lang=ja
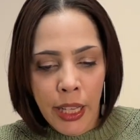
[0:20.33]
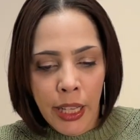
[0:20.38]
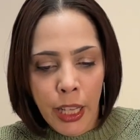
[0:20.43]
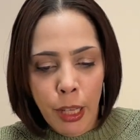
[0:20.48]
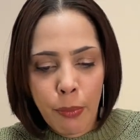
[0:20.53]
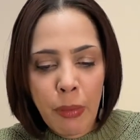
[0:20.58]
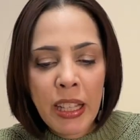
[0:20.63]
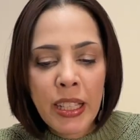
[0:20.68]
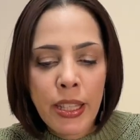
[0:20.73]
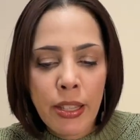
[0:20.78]

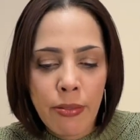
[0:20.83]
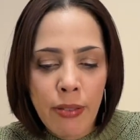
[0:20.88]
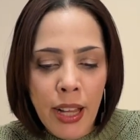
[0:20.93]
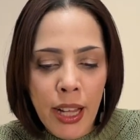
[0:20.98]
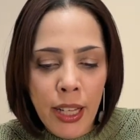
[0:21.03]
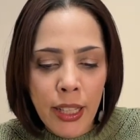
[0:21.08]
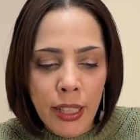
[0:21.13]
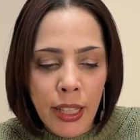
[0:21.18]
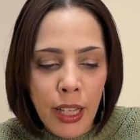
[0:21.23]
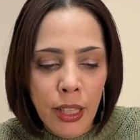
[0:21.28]
えまず
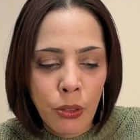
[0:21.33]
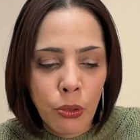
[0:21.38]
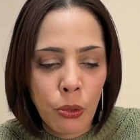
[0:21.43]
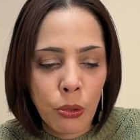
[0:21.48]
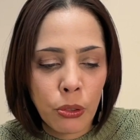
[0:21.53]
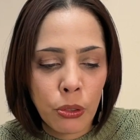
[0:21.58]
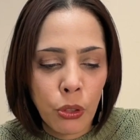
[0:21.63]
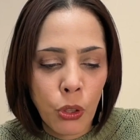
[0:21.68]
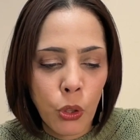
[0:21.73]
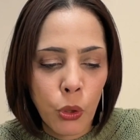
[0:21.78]
は韓
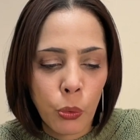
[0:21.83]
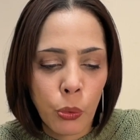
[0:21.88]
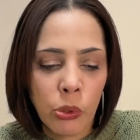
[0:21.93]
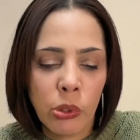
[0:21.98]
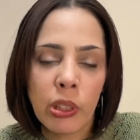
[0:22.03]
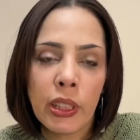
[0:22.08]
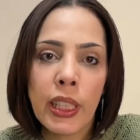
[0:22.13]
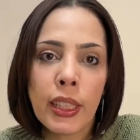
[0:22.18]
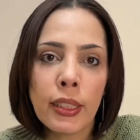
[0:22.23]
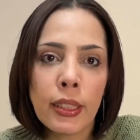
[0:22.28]
国の
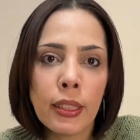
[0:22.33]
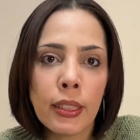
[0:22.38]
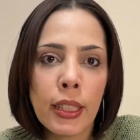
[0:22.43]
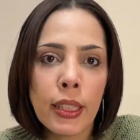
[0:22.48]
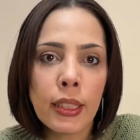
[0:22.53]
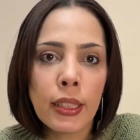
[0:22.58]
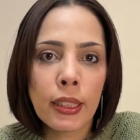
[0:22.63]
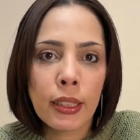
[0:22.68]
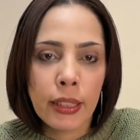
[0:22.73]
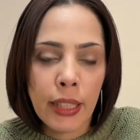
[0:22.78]
ウォン安で
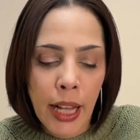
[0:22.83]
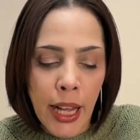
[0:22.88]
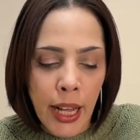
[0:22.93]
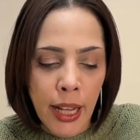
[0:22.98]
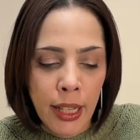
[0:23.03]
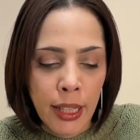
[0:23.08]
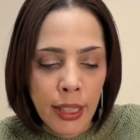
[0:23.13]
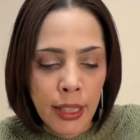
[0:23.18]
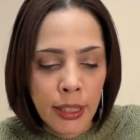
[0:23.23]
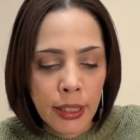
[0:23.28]
す
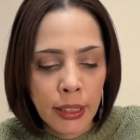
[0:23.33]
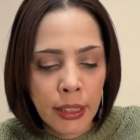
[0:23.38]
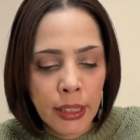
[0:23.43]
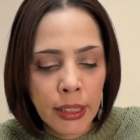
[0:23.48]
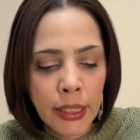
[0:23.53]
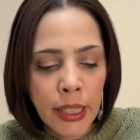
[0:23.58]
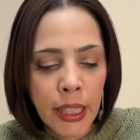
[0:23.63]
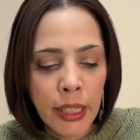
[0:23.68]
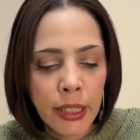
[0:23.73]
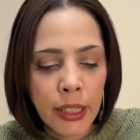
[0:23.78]
が、
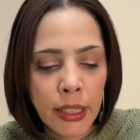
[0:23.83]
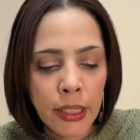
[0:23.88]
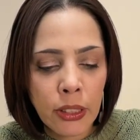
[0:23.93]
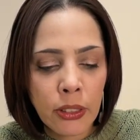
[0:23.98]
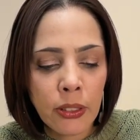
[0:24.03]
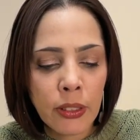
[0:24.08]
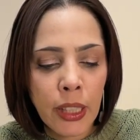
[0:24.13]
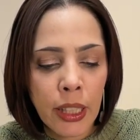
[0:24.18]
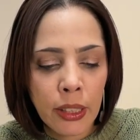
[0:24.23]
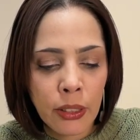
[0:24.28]

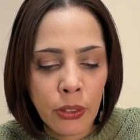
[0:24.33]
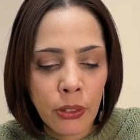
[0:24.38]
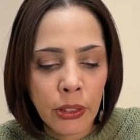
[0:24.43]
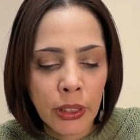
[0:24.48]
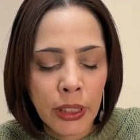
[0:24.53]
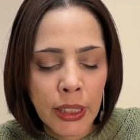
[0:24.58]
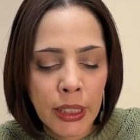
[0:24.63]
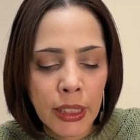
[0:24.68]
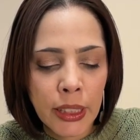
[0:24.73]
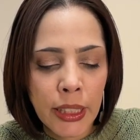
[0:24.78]
2020年の
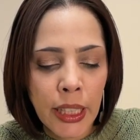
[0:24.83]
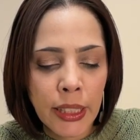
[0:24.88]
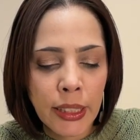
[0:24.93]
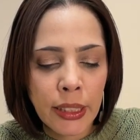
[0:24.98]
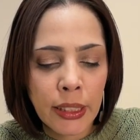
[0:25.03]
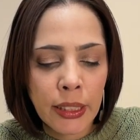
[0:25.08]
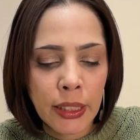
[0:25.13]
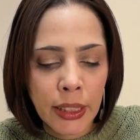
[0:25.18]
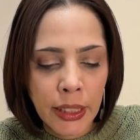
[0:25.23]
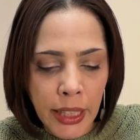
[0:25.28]
7
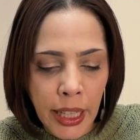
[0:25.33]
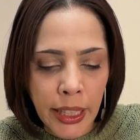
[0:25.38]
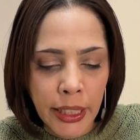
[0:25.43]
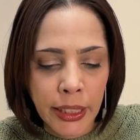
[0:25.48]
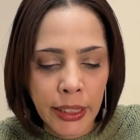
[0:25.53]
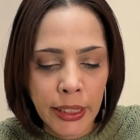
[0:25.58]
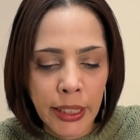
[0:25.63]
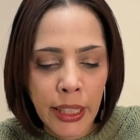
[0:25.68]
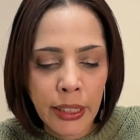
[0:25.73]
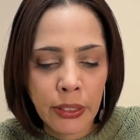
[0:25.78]
月以来
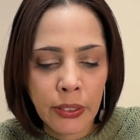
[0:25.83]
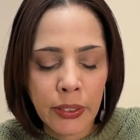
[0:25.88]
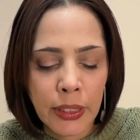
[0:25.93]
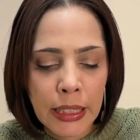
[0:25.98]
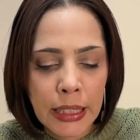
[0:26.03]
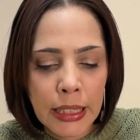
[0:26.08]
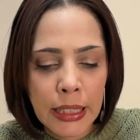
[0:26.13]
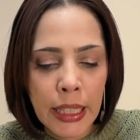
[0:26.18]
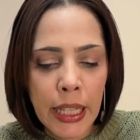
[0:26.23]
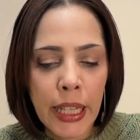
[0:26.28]
約
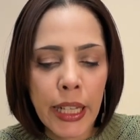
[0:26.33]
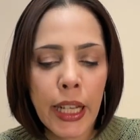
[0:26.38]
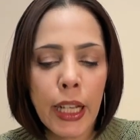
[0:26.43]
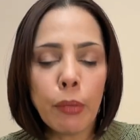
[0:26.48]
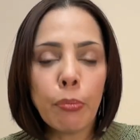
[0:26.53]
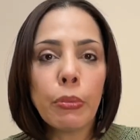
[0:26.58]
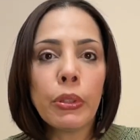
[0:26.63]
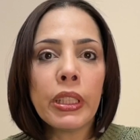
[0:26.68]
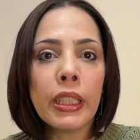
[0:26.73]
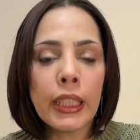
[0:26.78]
1年
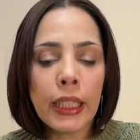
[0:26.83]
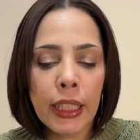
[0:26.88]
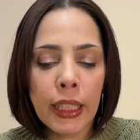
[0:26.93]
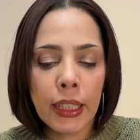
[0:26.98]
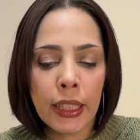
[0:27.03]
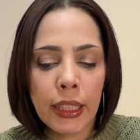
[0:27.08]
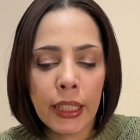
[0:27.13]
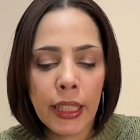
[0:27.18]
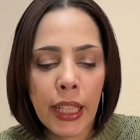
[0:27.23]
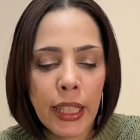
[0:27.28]
半ぶりに
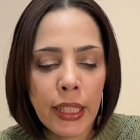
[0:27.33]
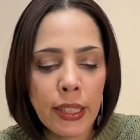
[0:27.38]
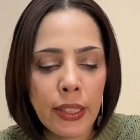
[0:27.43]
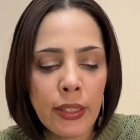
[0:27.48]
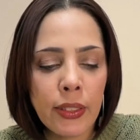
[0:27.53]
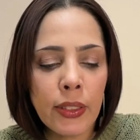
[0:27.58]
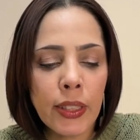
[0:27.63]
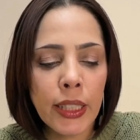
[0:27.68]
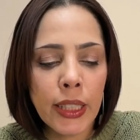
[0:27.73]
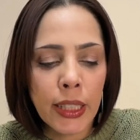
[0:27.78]
危険
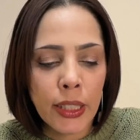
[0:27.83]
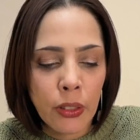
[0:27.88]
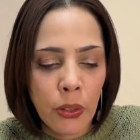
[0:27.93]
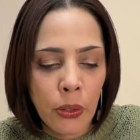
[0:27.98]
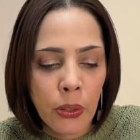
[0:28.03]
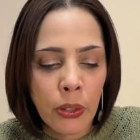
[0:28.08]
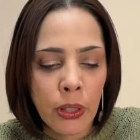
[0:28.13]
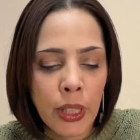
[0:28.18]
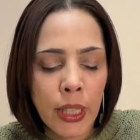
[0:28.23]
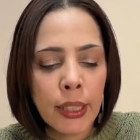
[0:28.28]
水域の